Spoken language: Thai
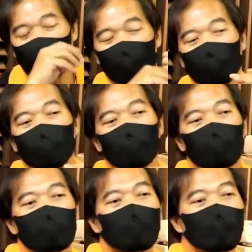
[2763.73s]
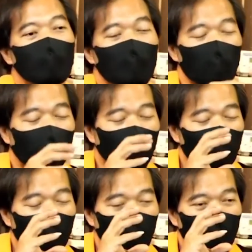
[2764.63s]
น้อยลงพอเบ
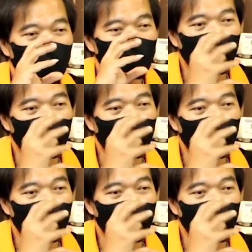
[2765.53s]
สมันกระชั